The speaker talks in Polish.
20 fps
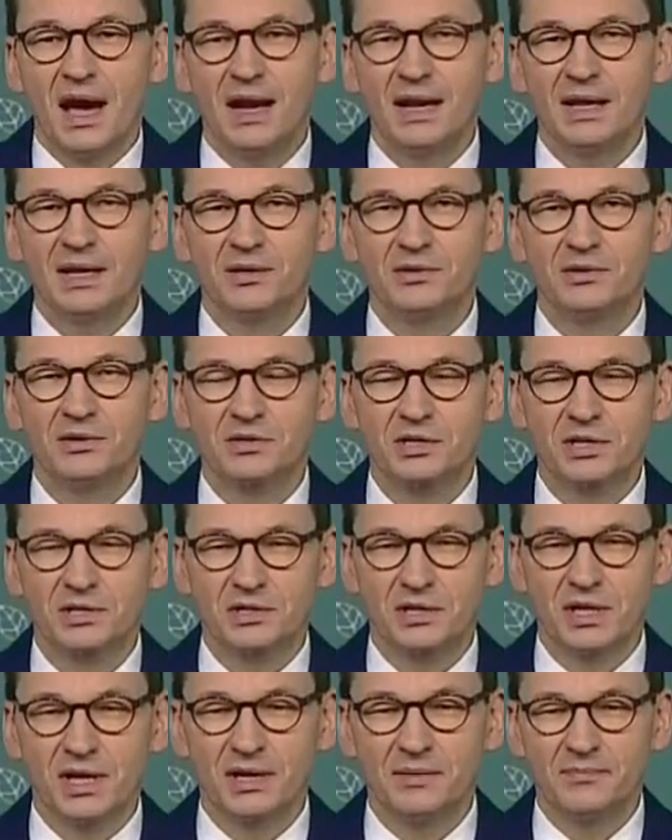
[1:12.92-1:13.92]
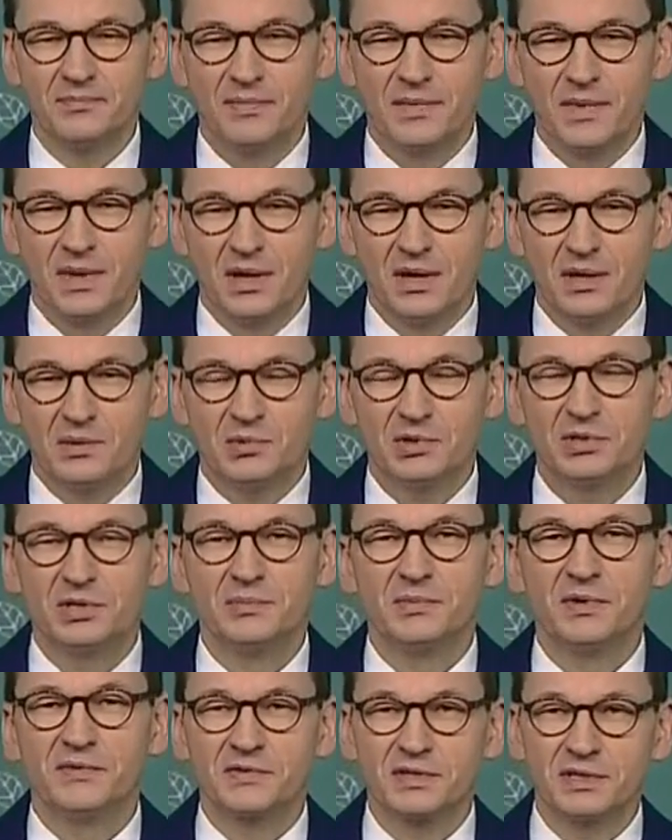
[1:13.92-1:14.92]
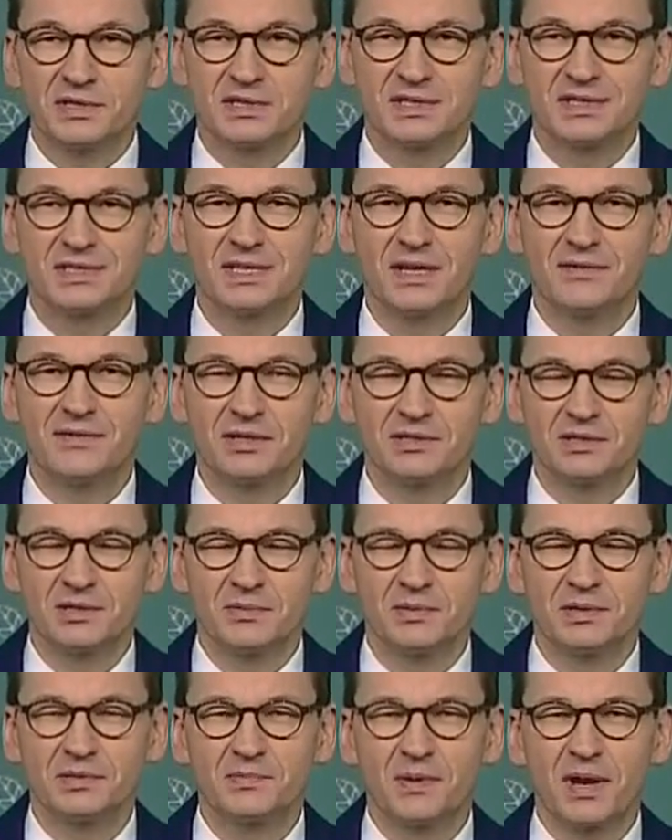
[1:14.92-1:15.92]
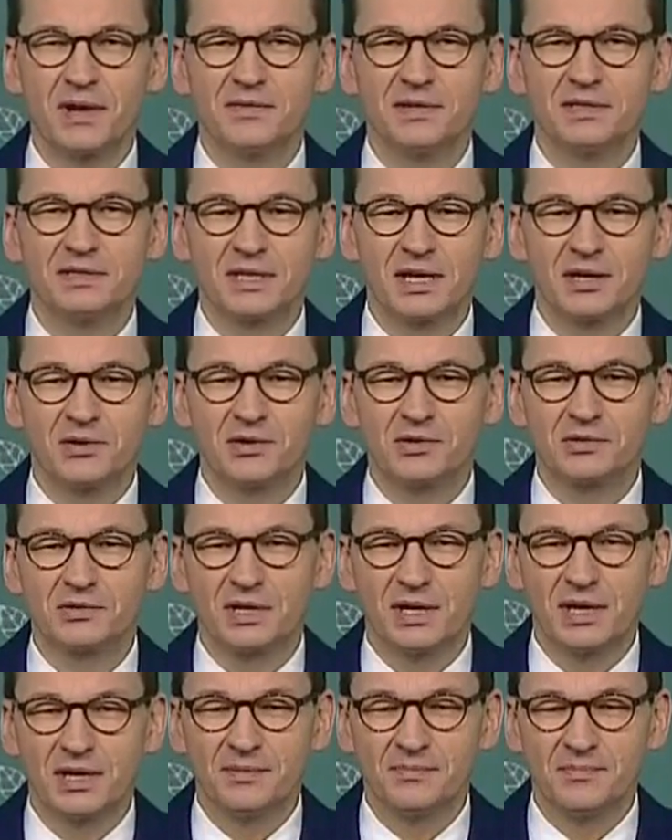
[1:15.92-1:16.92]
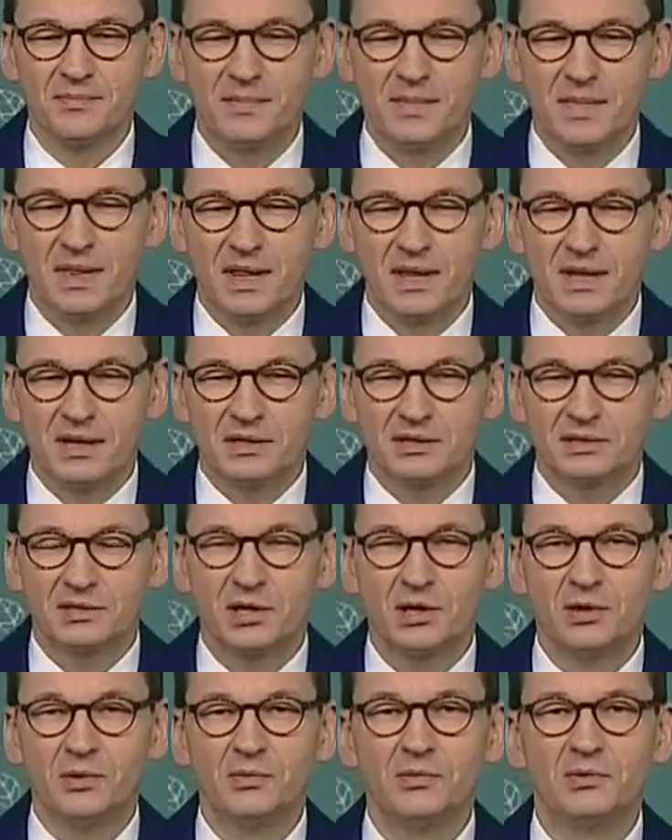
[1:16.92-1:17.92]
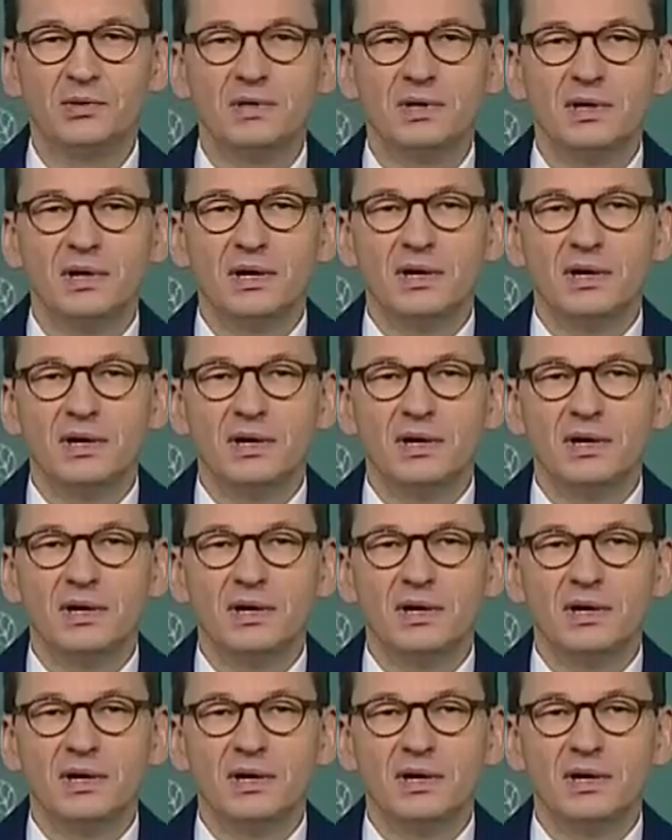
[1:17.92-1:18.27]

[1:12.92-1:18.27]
Ale jednocześnie musimy wszyscy zdawać sobie sprawę z tego, że są